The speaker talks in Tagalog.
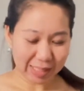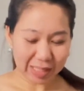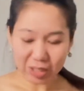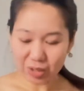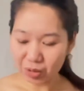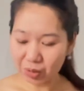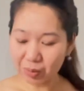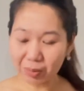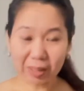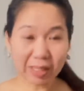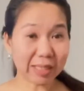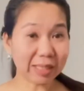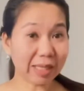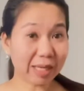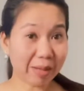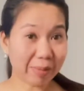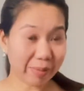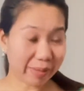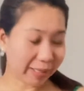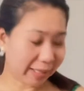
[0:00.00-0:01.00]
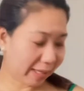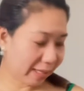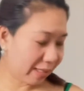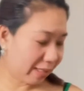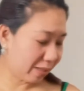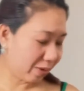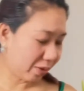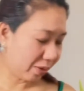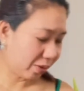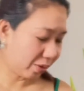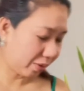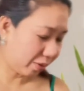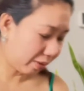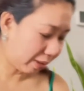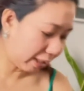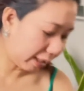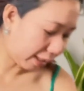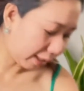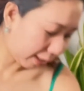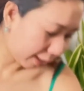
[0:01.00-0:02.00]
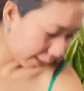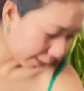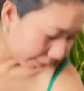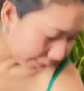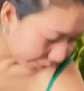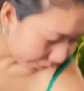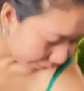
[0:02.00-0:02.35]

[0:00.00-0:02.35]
sobrang dami guys. So, uh,